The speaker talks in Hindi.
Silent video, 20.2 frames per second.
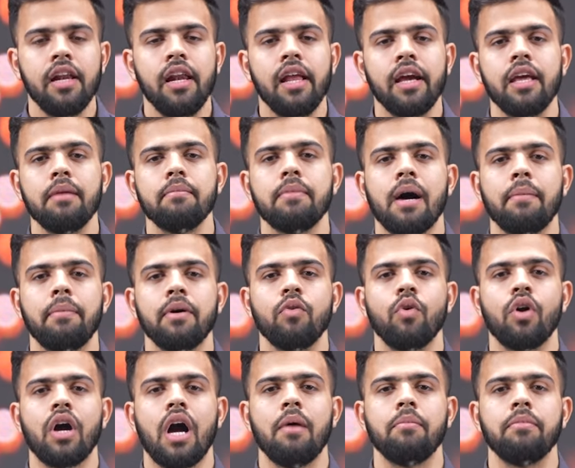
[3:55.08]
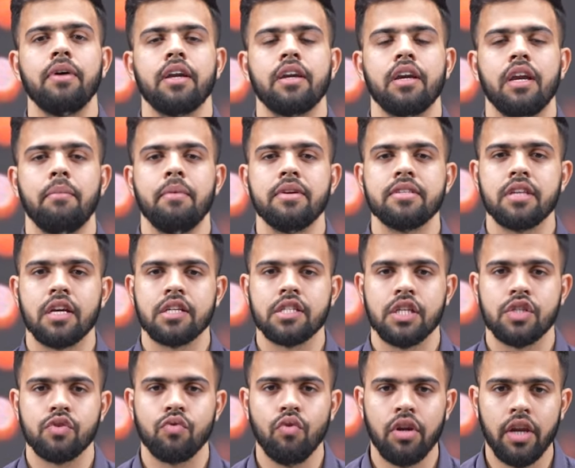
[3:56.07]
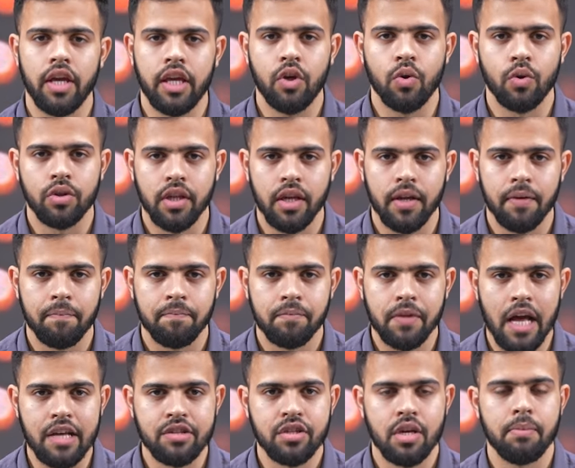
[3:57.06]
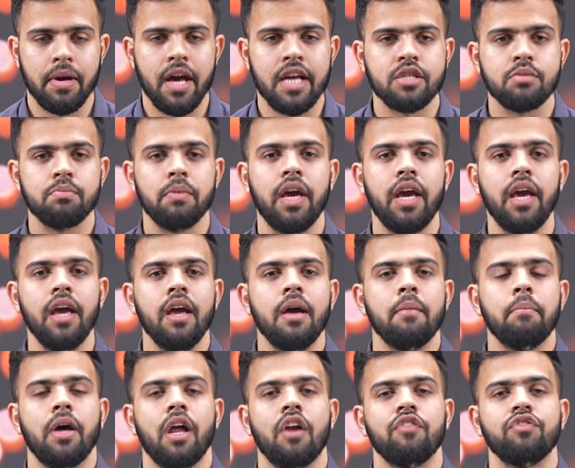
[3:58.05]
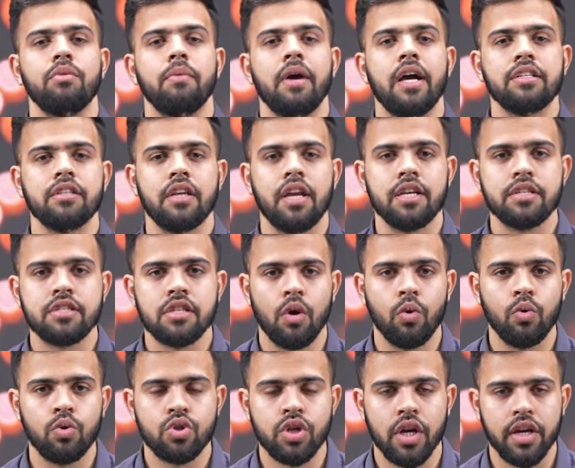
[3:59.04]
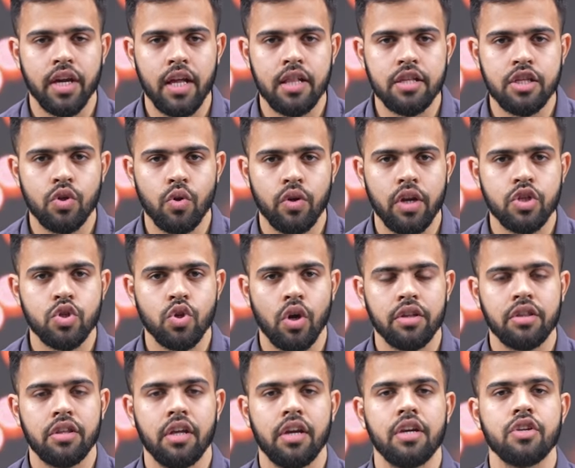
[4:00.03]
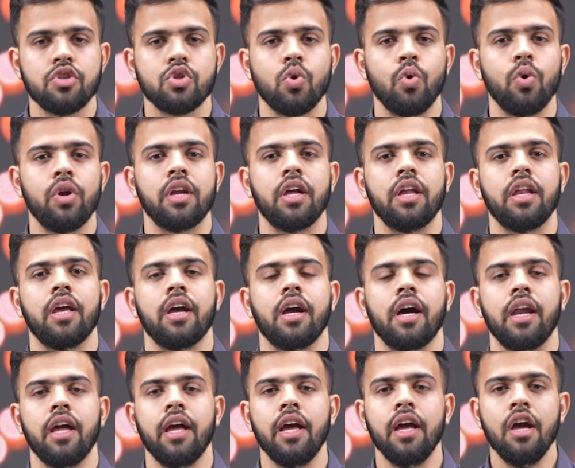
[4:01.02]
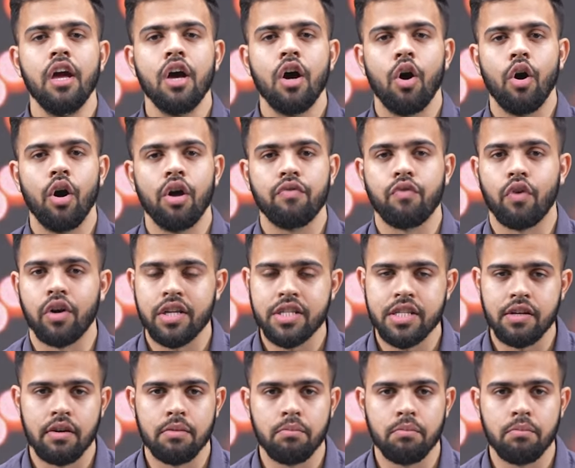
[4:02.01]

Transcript: लेकिन बाबर वो काम करने में सक्सेसफुल नहीं होते आज के मैच में मैन ऑफ द मैच रहे सऊद शकील जिन्होंने चौहत्तर रन स्कोर करे करे और 47